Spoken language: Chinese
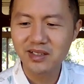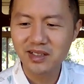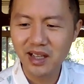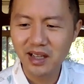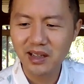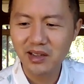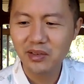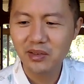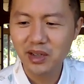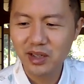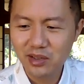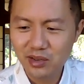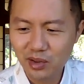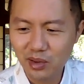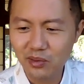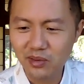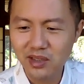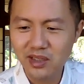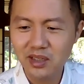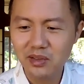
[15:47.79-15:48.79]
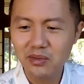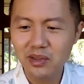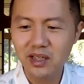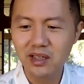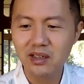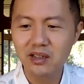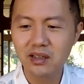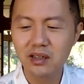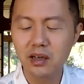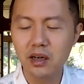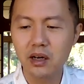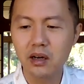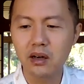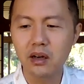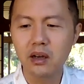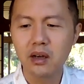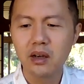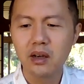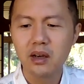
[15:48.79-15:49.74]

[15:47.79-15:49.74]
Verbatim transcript: 三六零手机卫士啊，